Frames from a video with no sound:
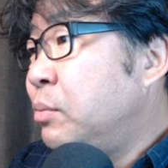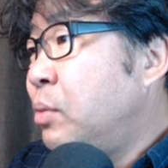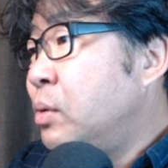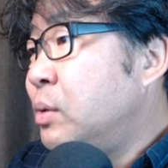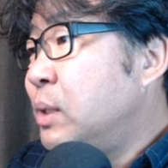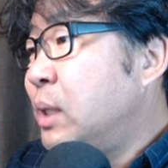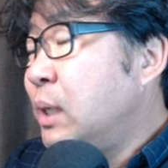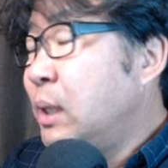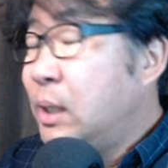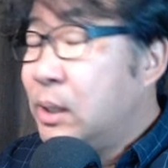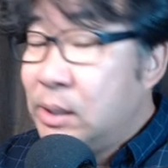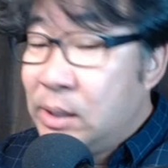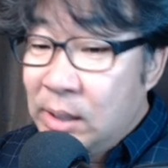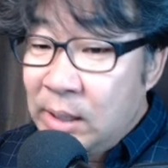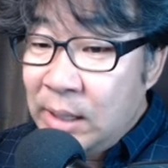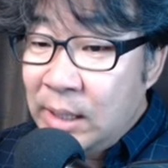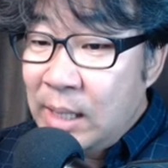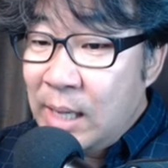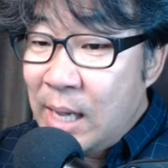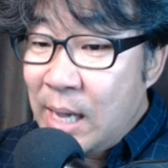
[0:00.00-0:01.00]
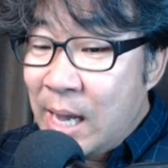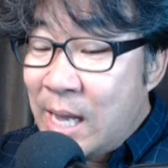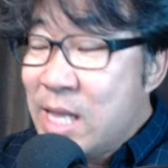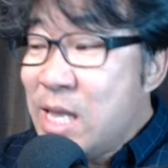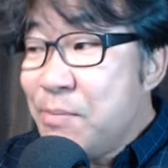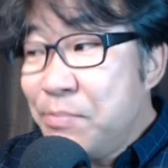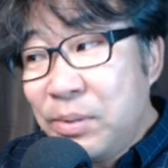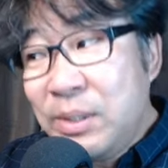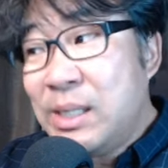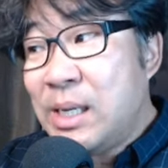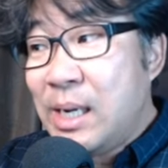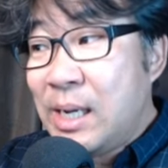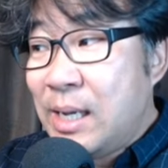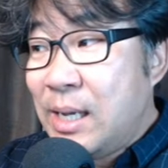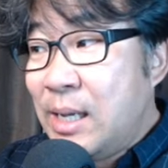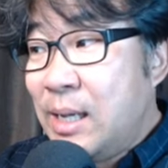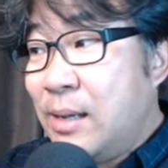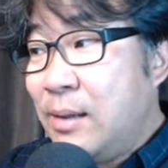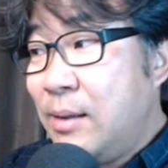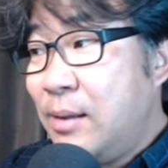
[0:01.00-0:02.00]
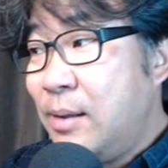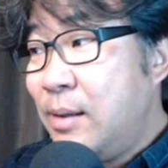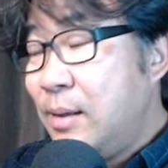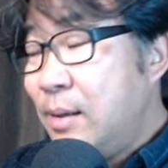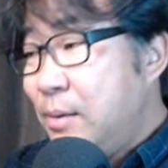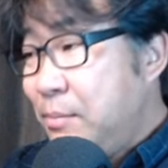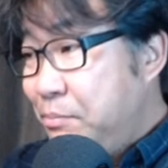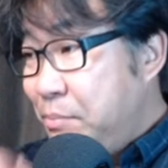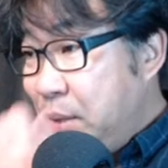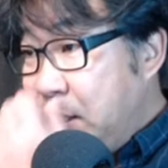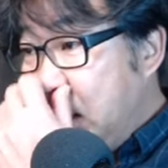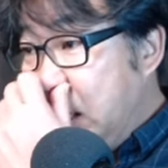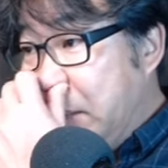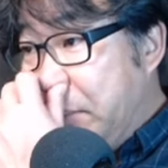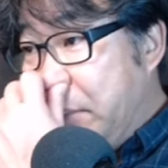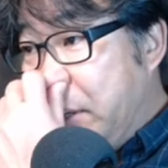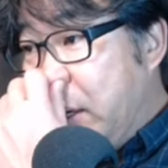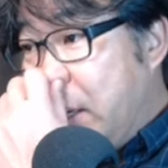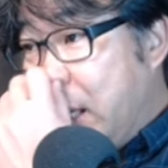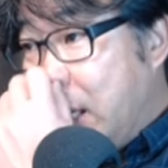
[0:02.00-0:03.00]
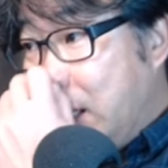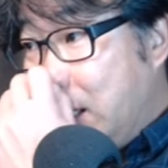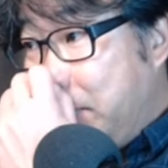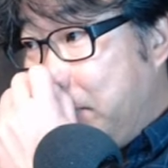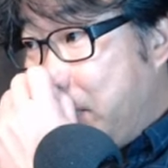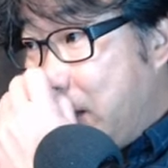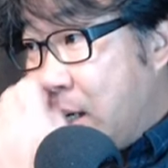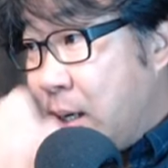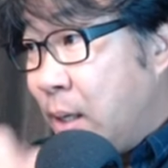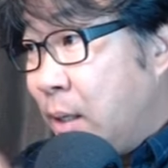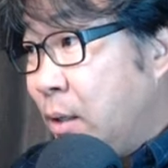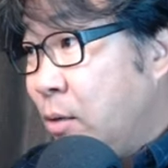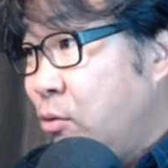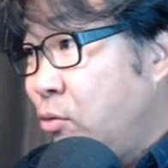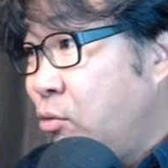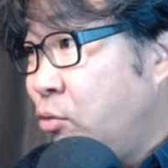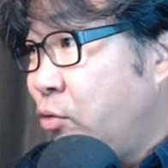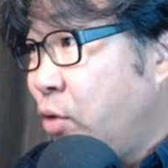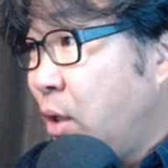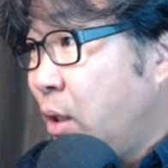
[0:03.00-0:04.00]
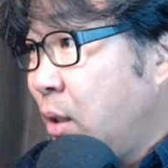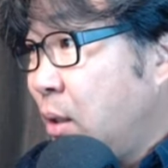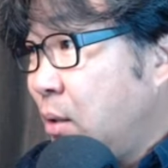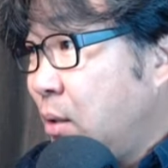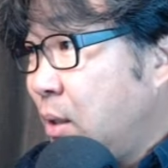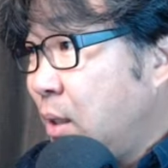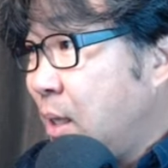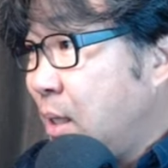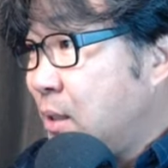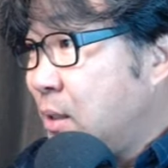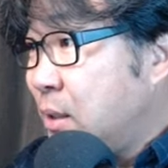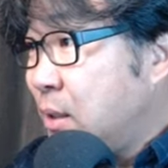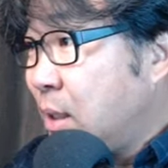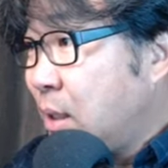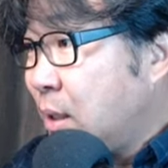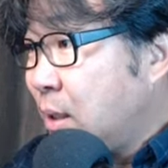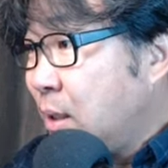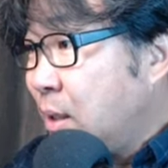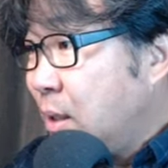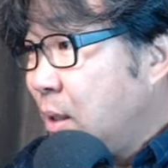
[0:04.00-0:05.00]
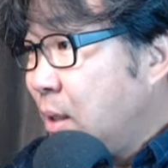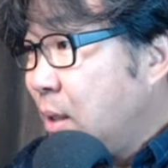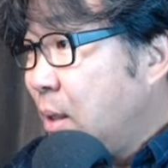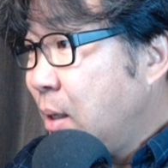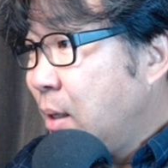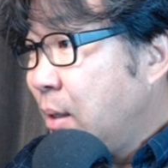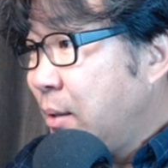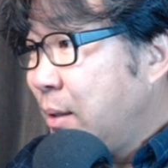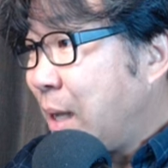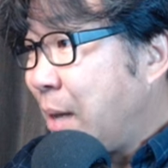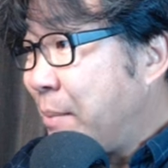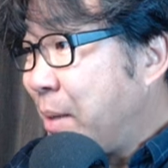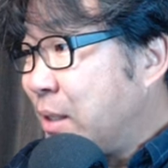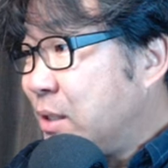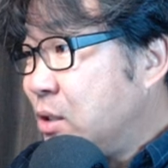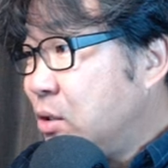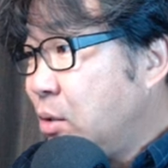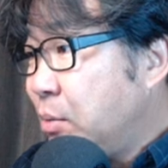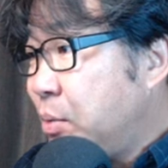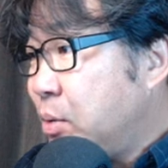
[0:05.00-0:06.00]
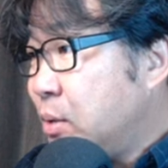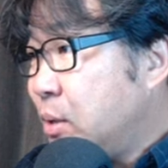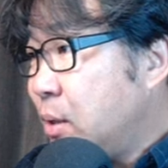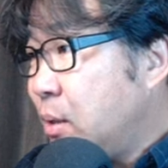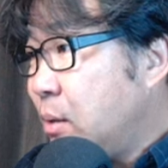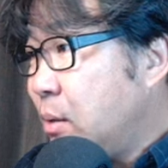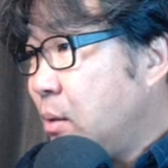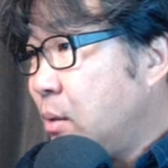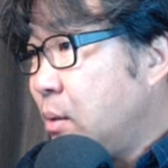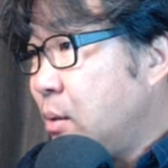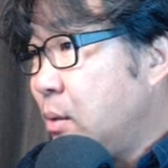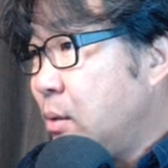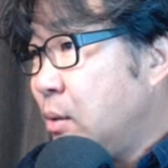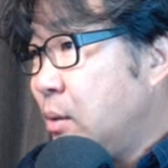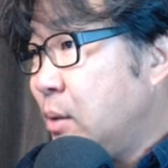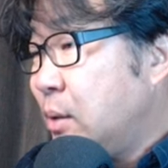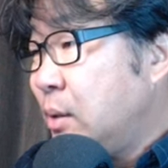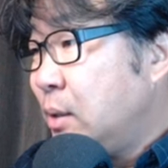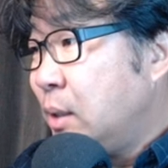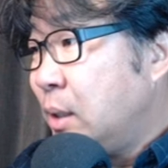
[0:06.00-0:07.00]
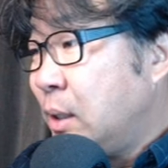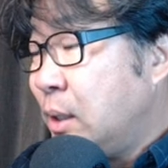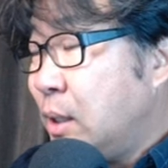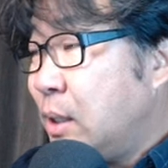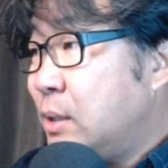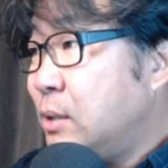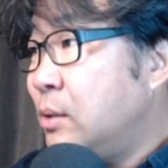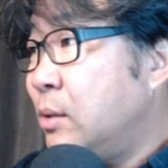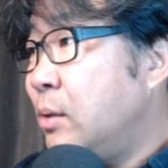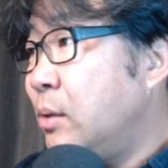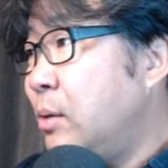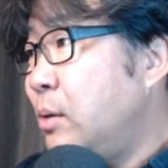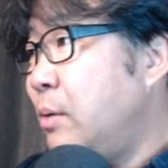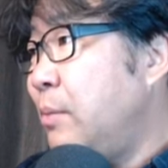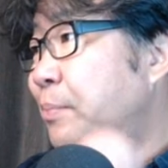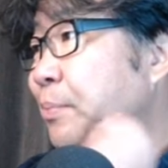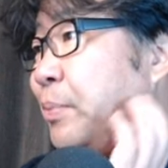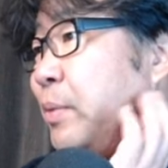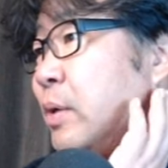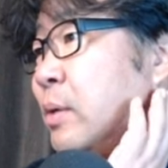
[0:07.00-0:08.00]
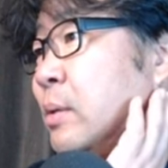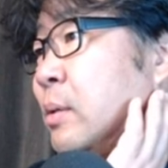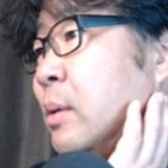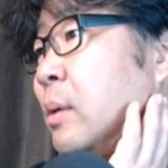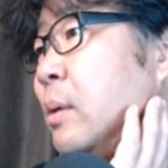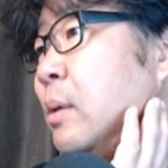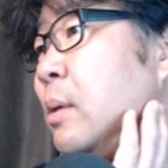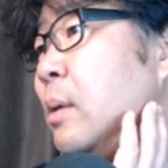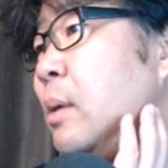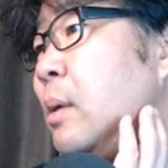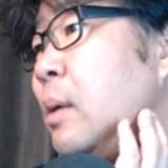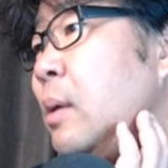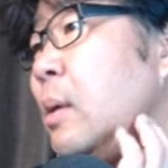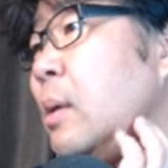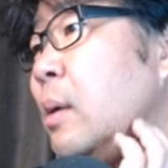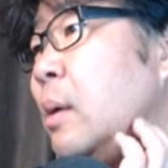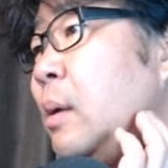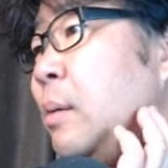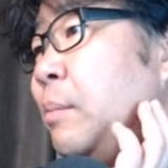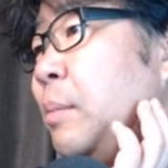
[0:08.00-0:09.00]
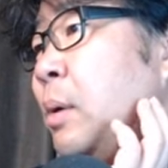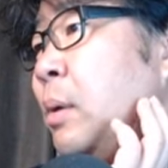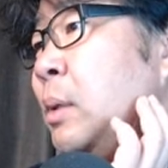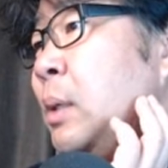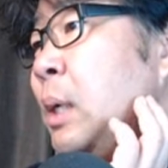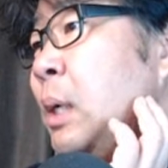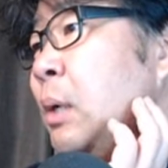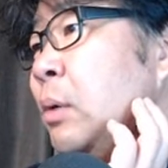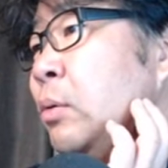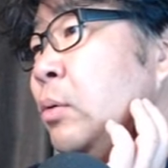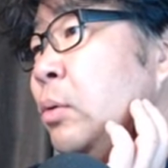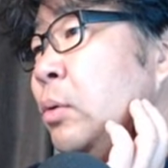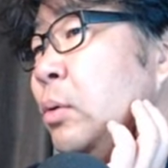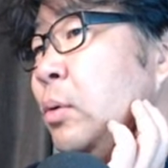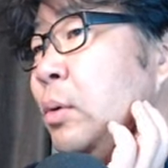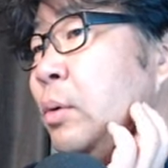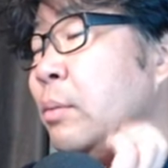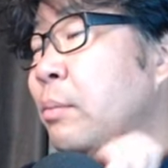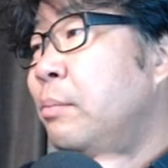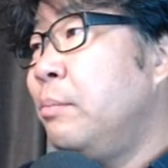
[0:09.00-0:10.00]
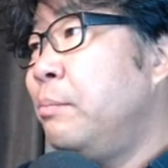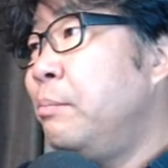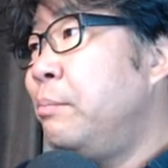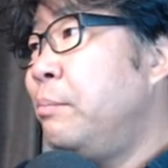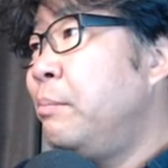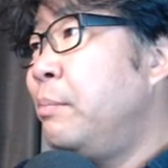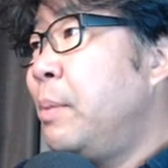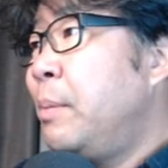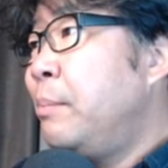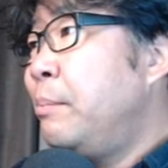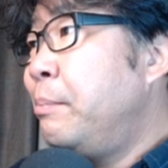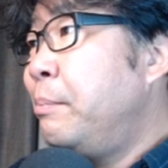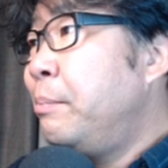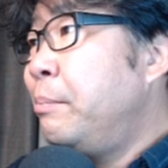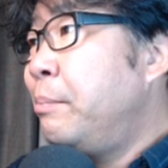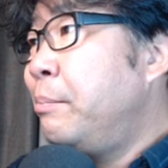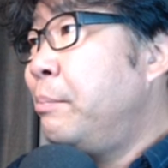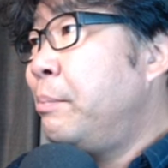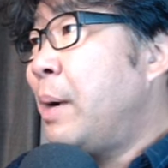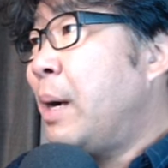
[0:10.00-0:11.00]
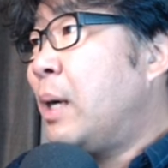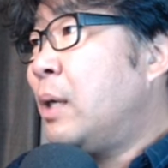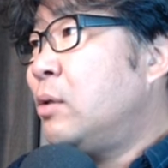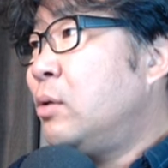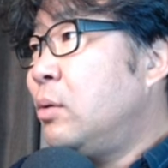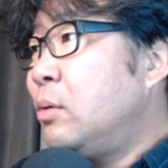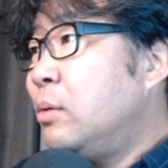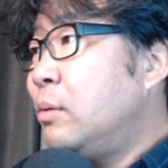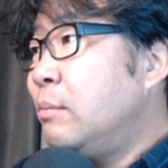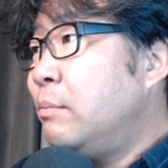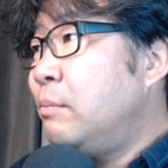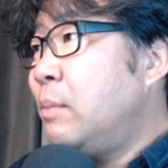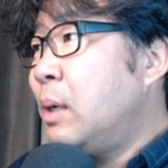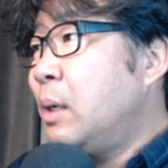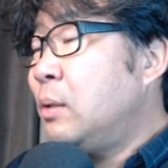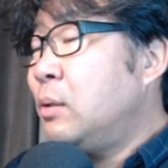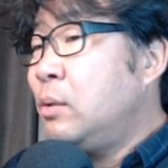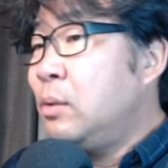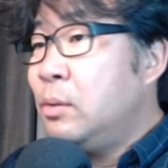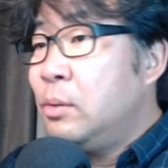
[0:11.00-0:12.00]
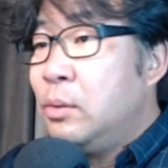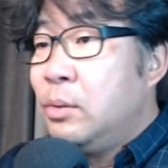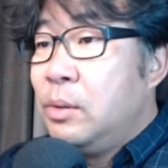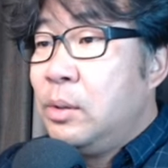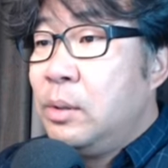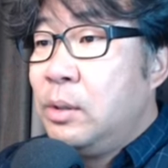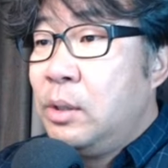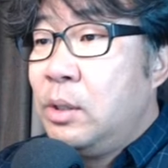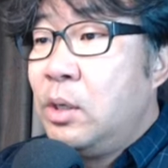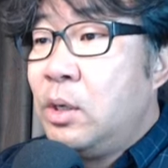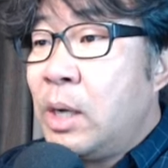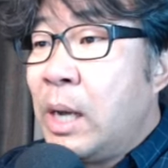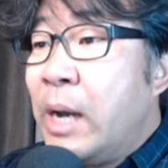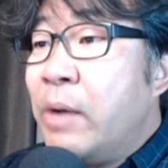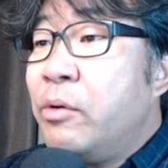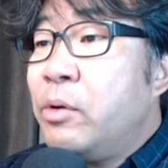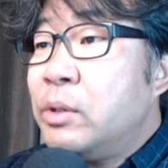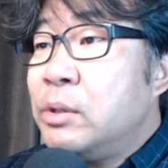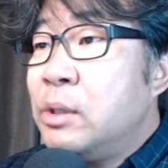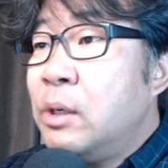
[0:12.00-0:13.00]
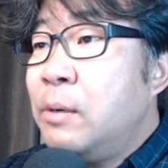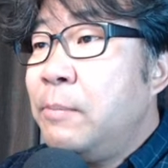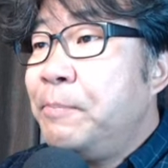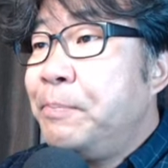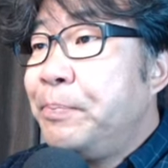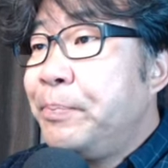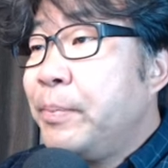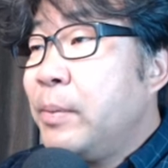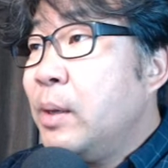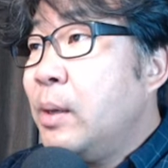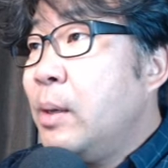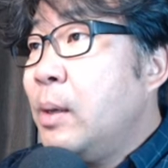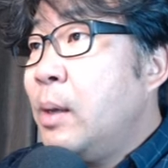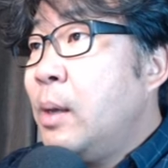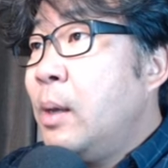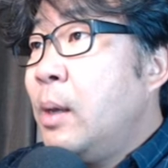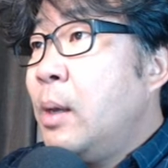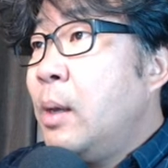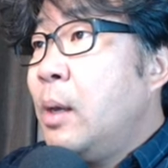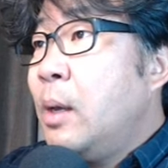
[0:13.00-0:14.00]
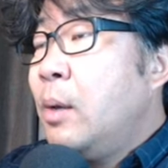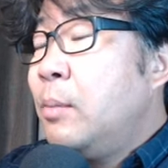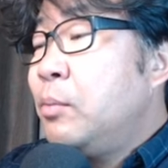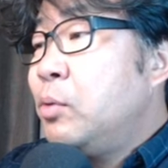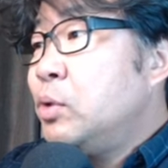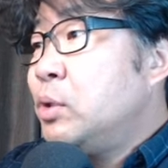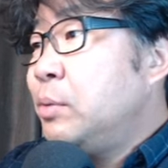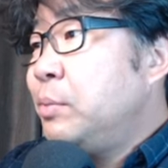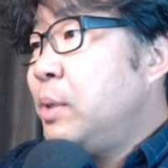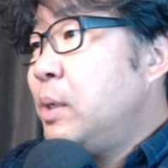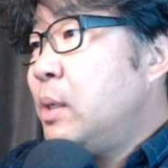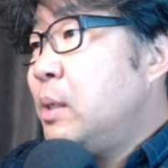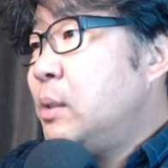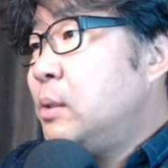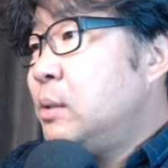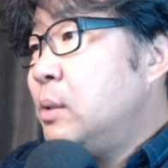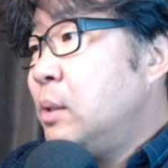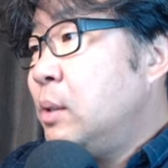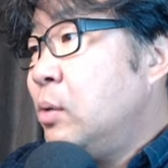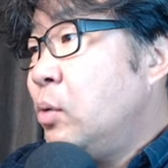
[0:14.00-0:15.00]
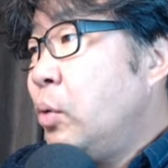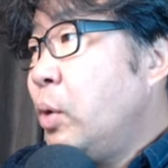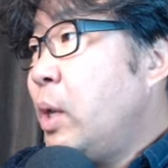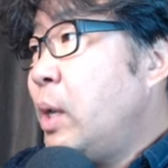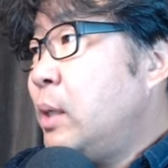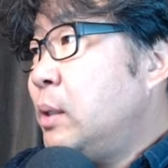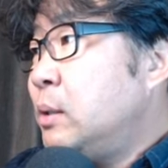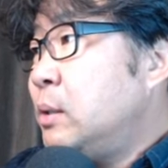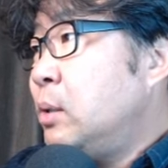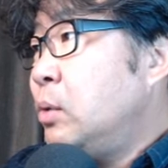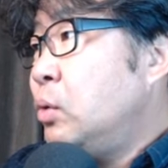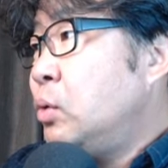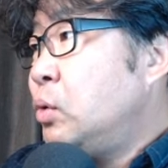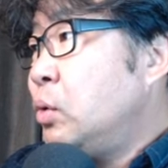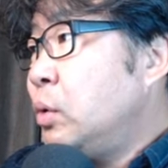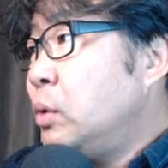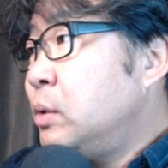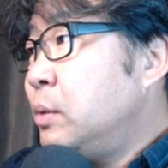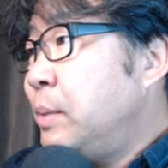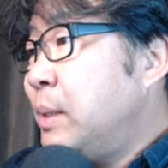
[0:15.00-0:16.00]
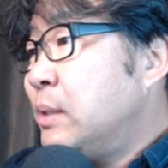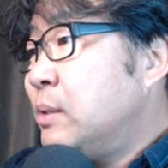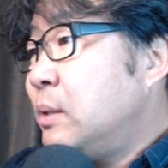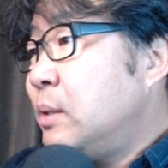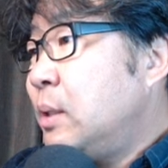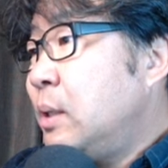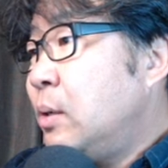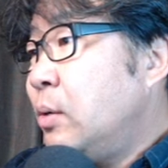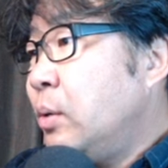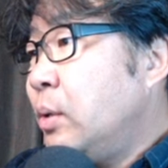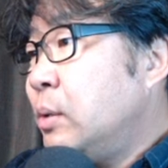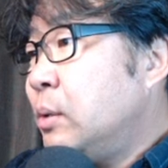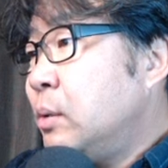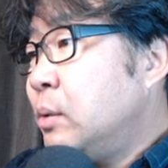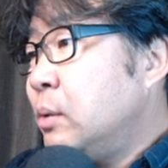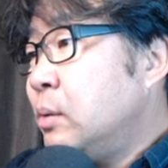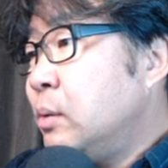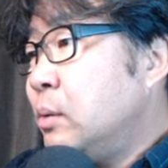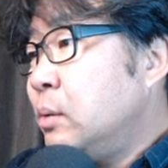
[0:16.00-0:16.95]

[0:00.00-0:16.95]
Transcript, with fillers: 못생겼으니까 안 예쁘잖아. 미니멀의 끝판왕 유리 끝까지 그냥 다 맞춘 거 보세요. 대단하죠. 그래서 벽난로도 바깥으로 튀어나온 거죠. 보시면 이제 요게 이제 여기서 봤을 때 여기 TV.